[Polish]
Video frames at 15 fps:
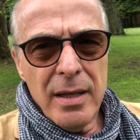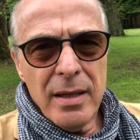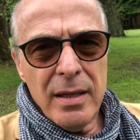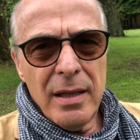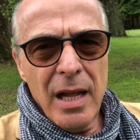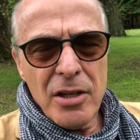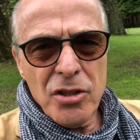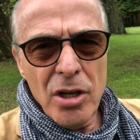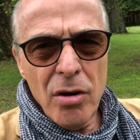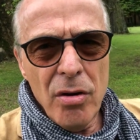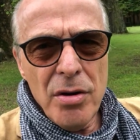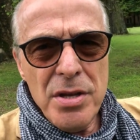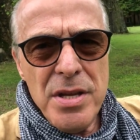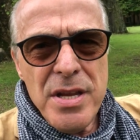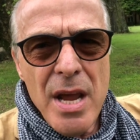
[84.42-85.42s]
dlaczego
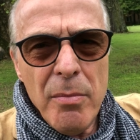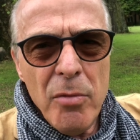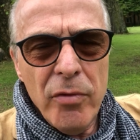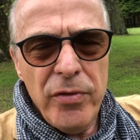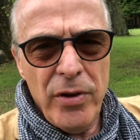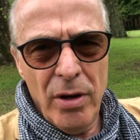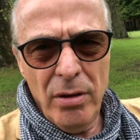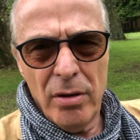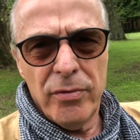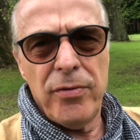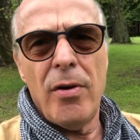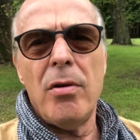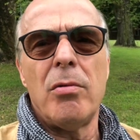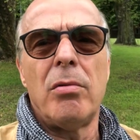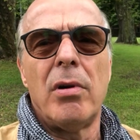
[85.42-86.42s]
nie mówiono w
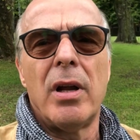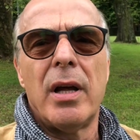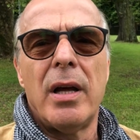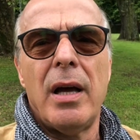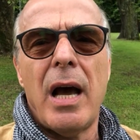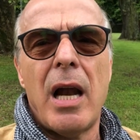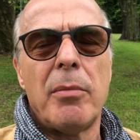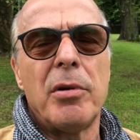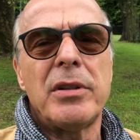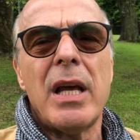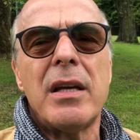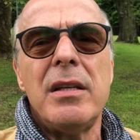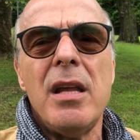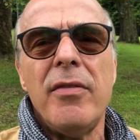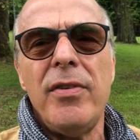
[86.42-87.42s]
ogóle albo
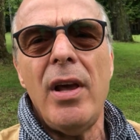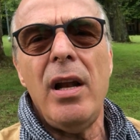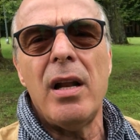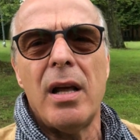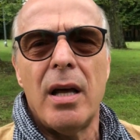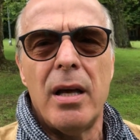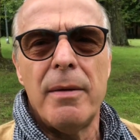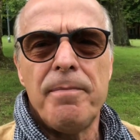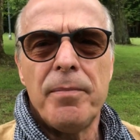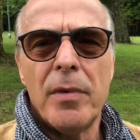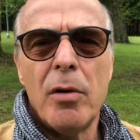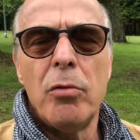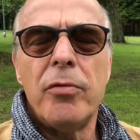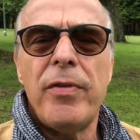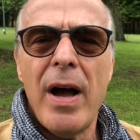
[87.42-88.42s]
tak niewiele
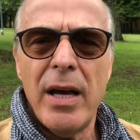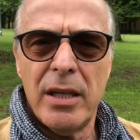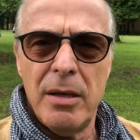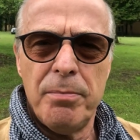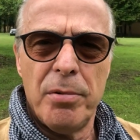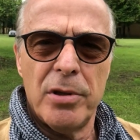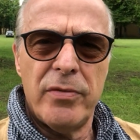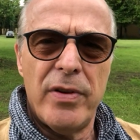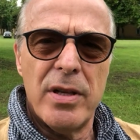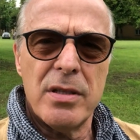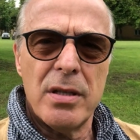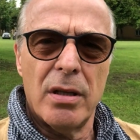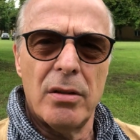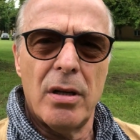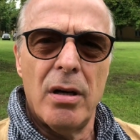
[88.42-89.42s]
uwagi
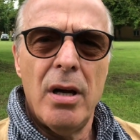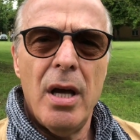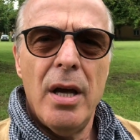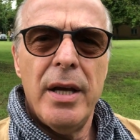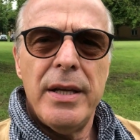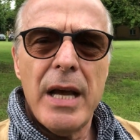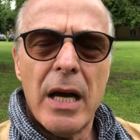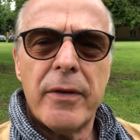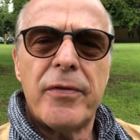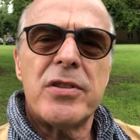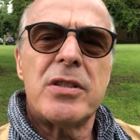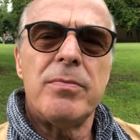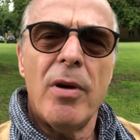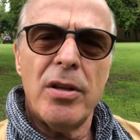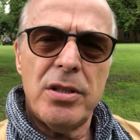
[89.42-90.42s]
poświęcono, jak
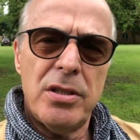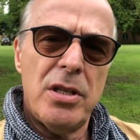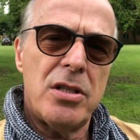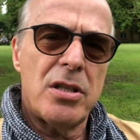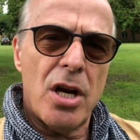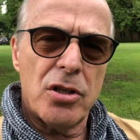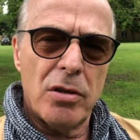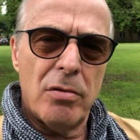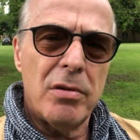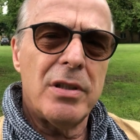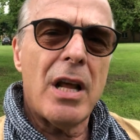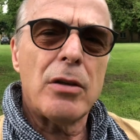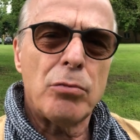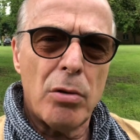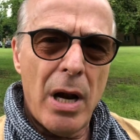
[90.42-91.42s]
wzmocnić naszą
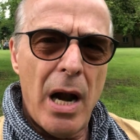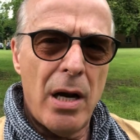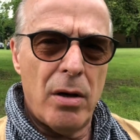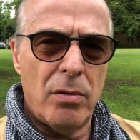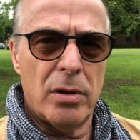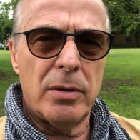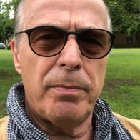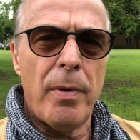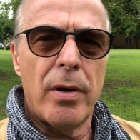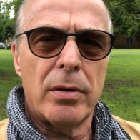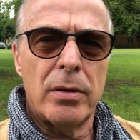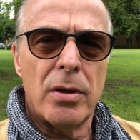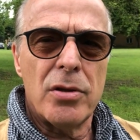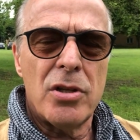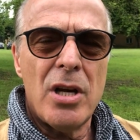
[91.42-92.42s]
naturalną
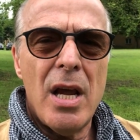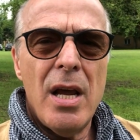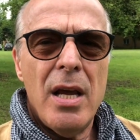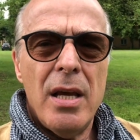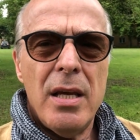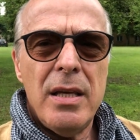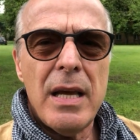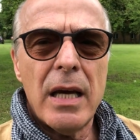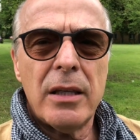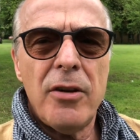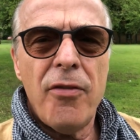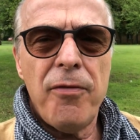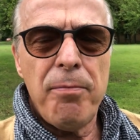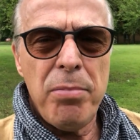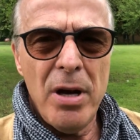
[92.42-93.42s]
odporność, jaki
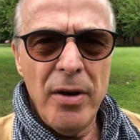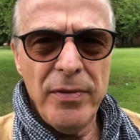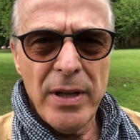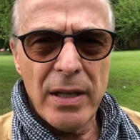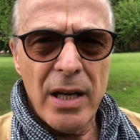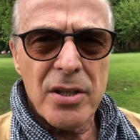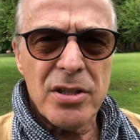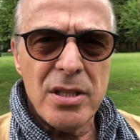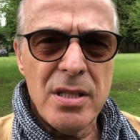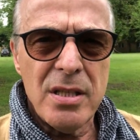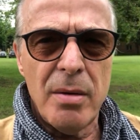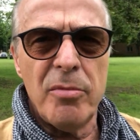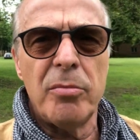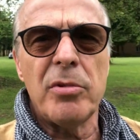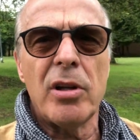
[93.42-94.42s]
wpływ na nasz
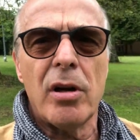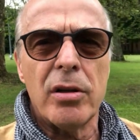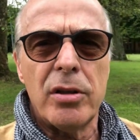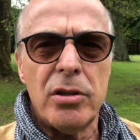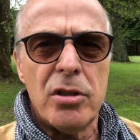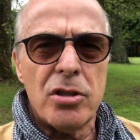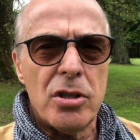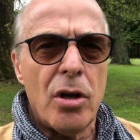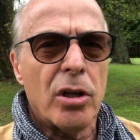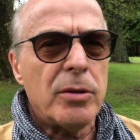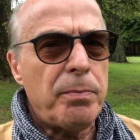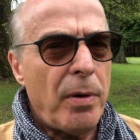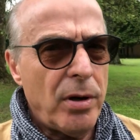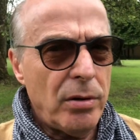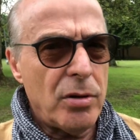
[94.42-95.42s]
system immunologiczny i
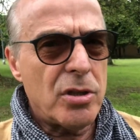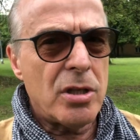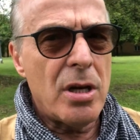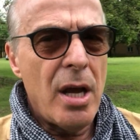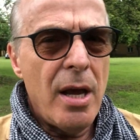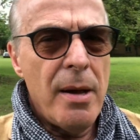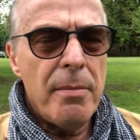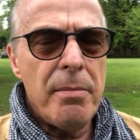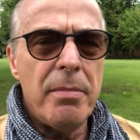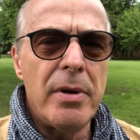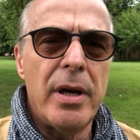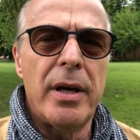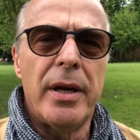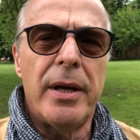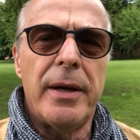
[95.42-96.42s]
odporność
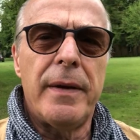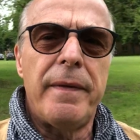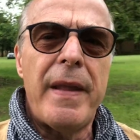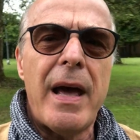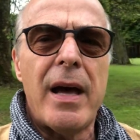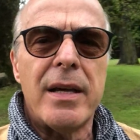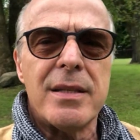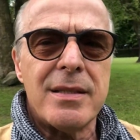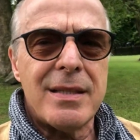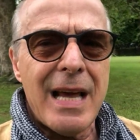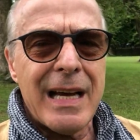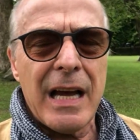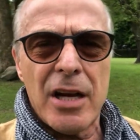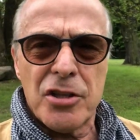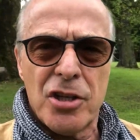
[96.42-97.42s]
e, na
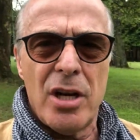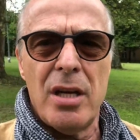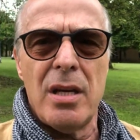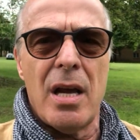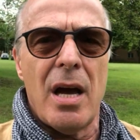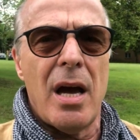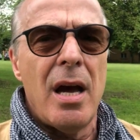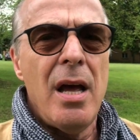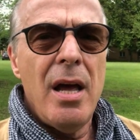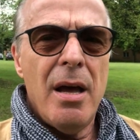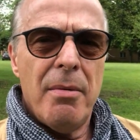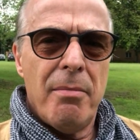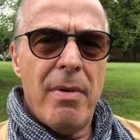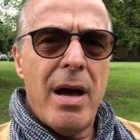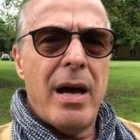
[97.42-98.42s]
zakażenia
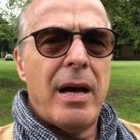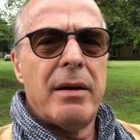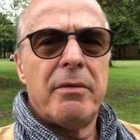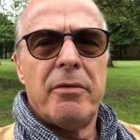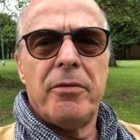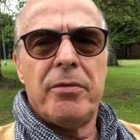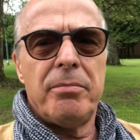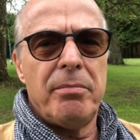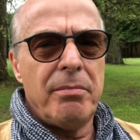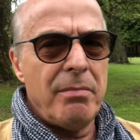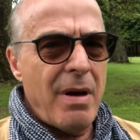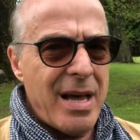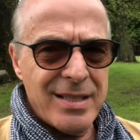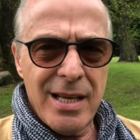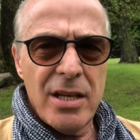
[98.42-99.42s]
ma
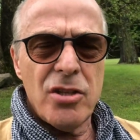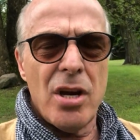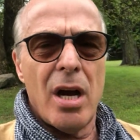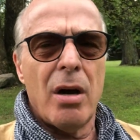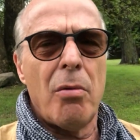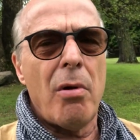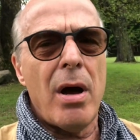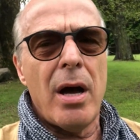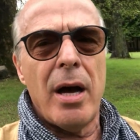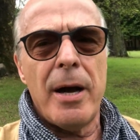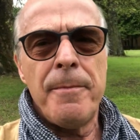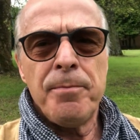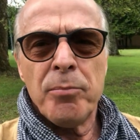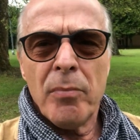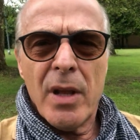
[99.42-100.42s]
masa ciała,
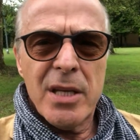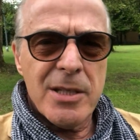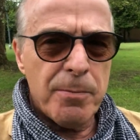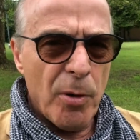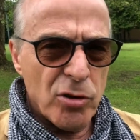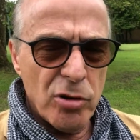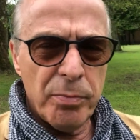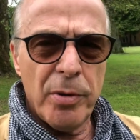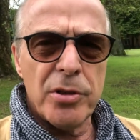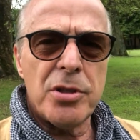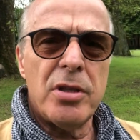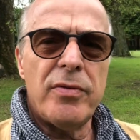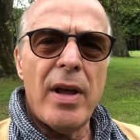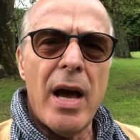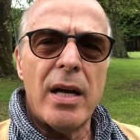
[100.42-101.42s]
sposób
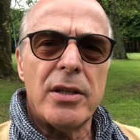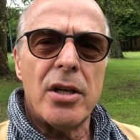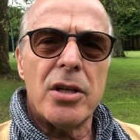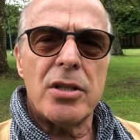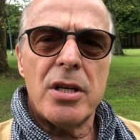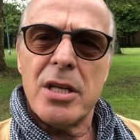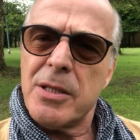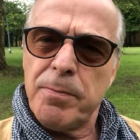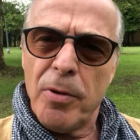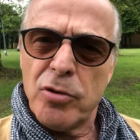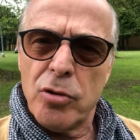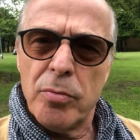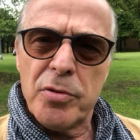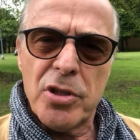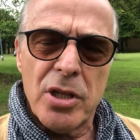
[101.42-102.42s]
odżywiania się,
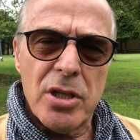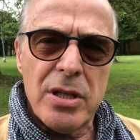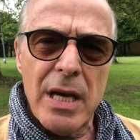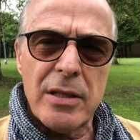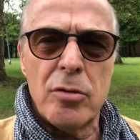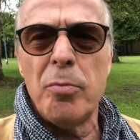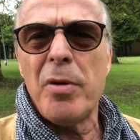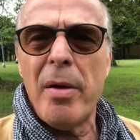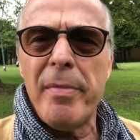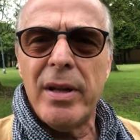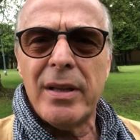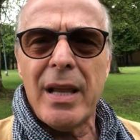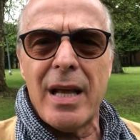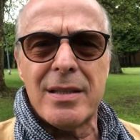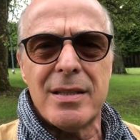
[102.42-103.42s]
sposób życia,
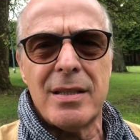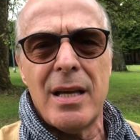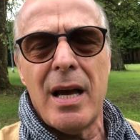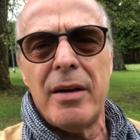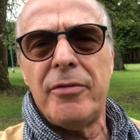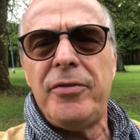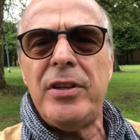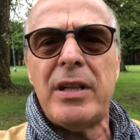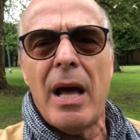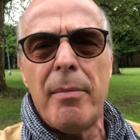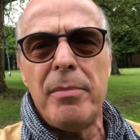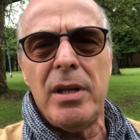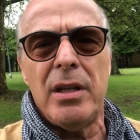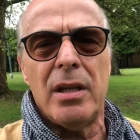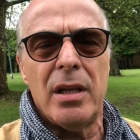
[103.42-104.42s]
suplementacja,
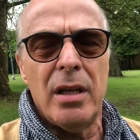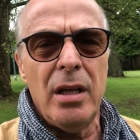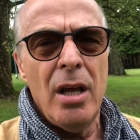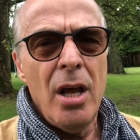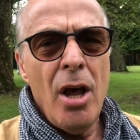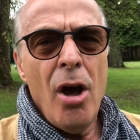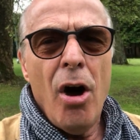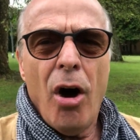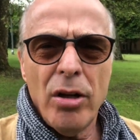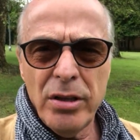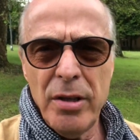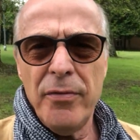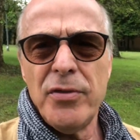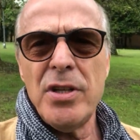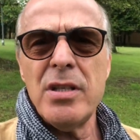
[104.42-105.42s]
witaminy. O
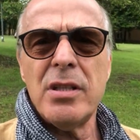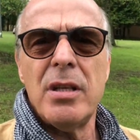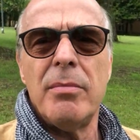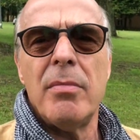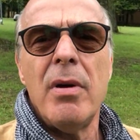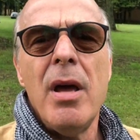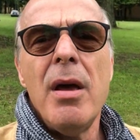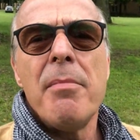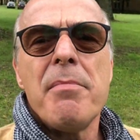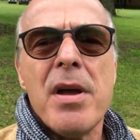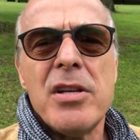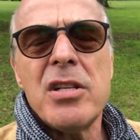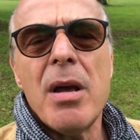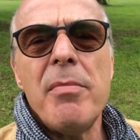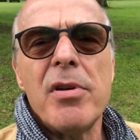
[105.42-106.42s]
tym wszystkim
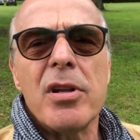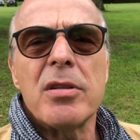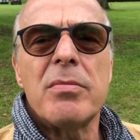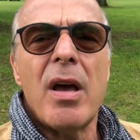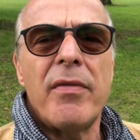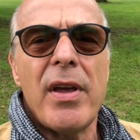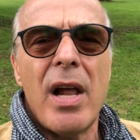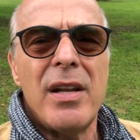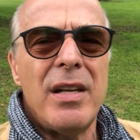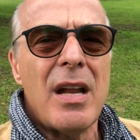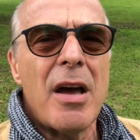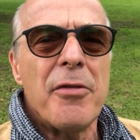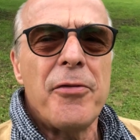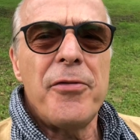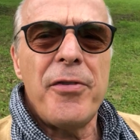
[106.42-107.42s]
będziemy rozmawiali
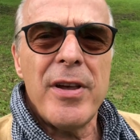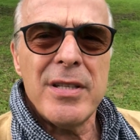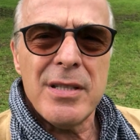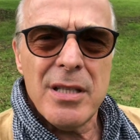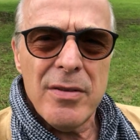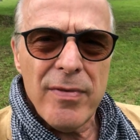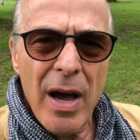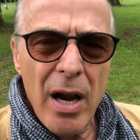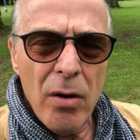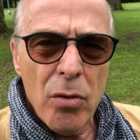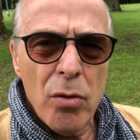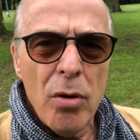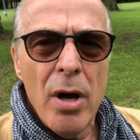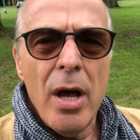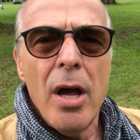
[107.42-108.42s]
na
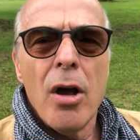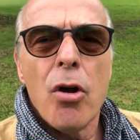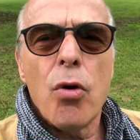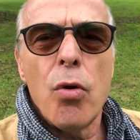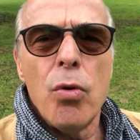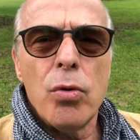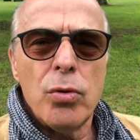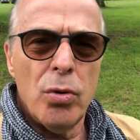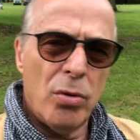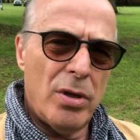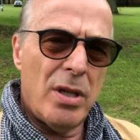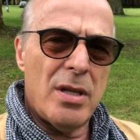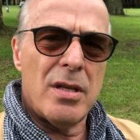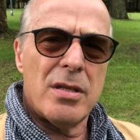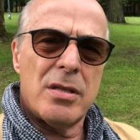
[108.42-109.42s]
festiwalu
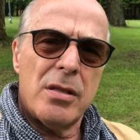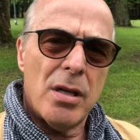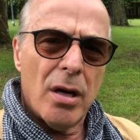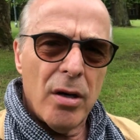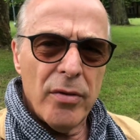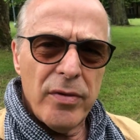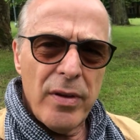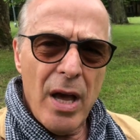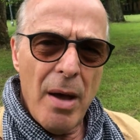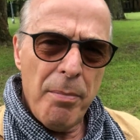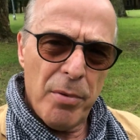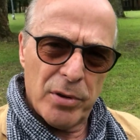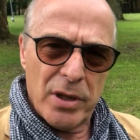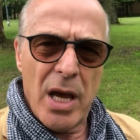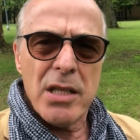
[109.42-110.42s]
kultury zdrowia
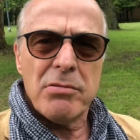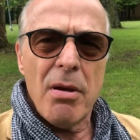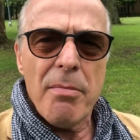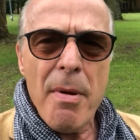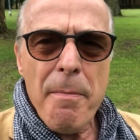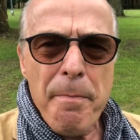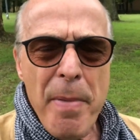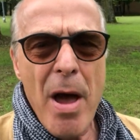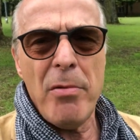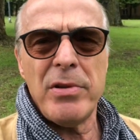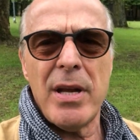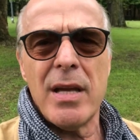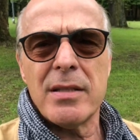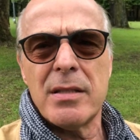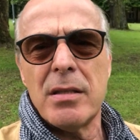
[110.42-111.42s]
pod hasłem
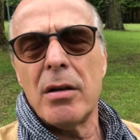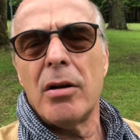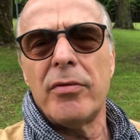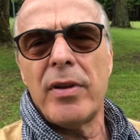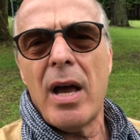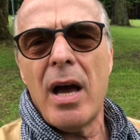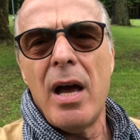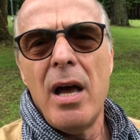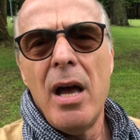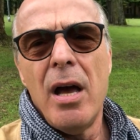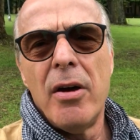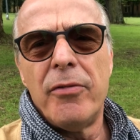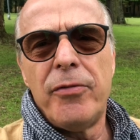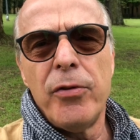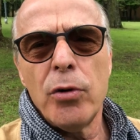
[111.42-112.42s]
Pełnia Zdrowia
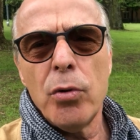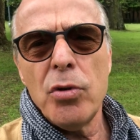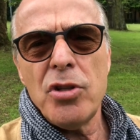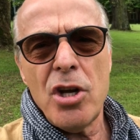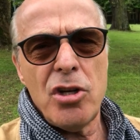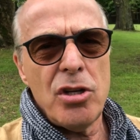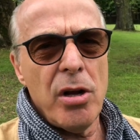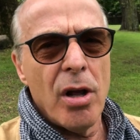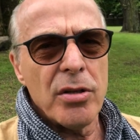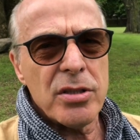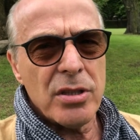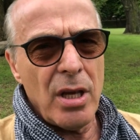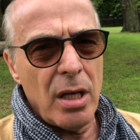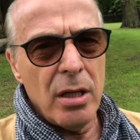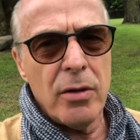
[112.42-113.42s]
w Rudzie
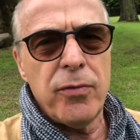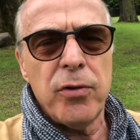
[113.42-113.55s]
Śląskiej